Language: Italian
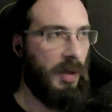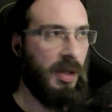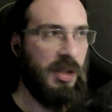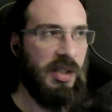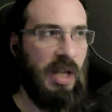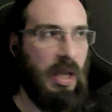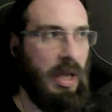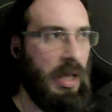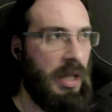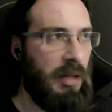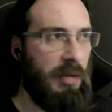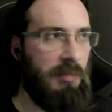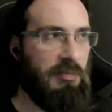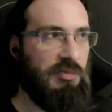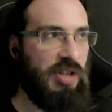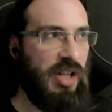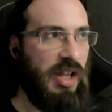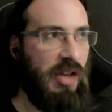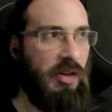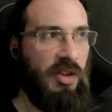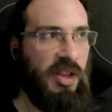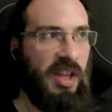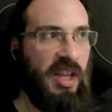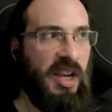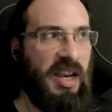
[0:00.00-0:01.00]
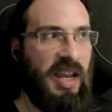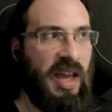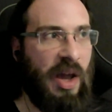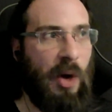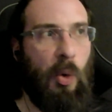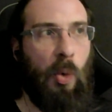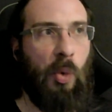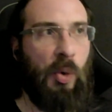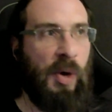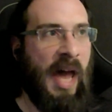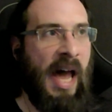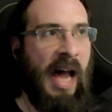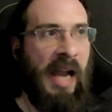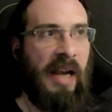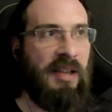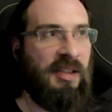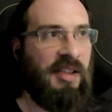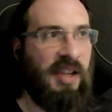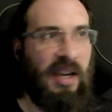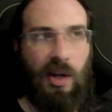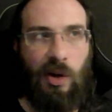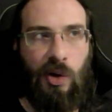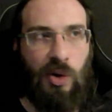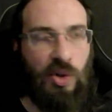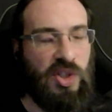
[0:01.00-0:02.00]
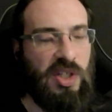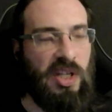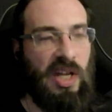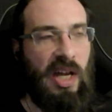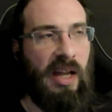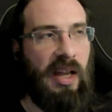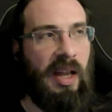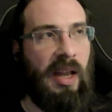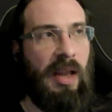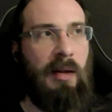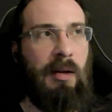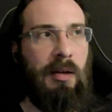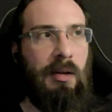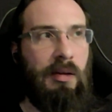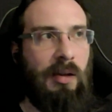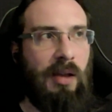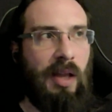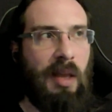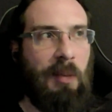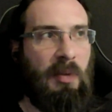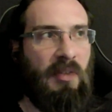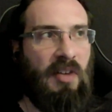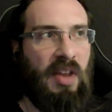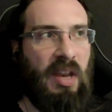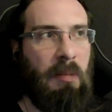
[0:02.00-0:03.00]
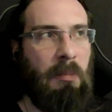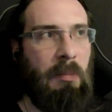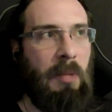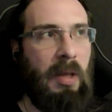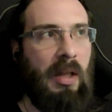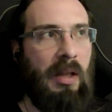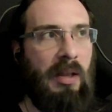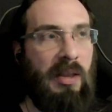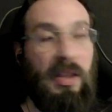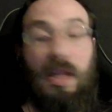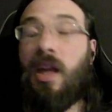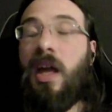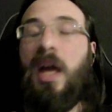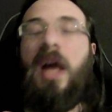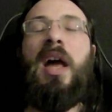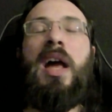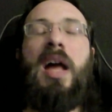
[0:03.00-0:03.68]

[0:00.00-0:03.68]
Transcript: se, se devo dirne un'altra così a, eh, che mi viene in mente,